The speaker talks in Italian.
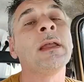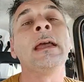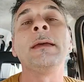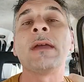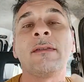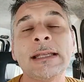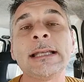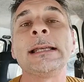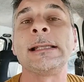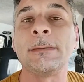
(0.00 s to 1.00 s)
E mi avete
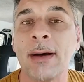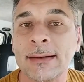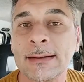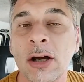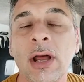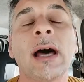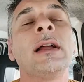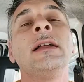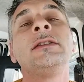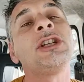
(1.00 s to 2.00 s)
chiesto in particolare
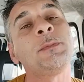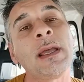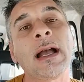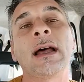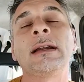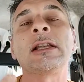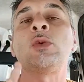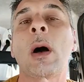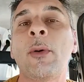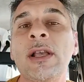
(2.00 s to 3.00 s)
di spiegare la
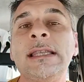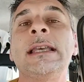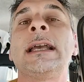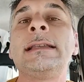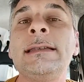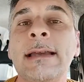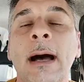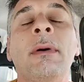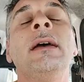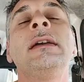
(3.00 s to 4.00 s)
sua poesia che si
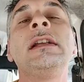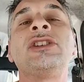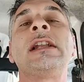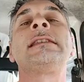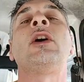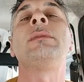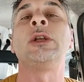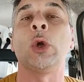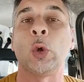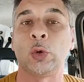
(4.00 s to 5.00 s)
chiama Il
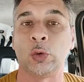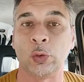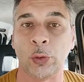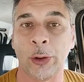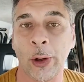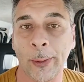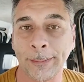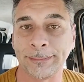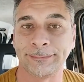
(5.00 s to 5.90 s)
gelsomino notturno.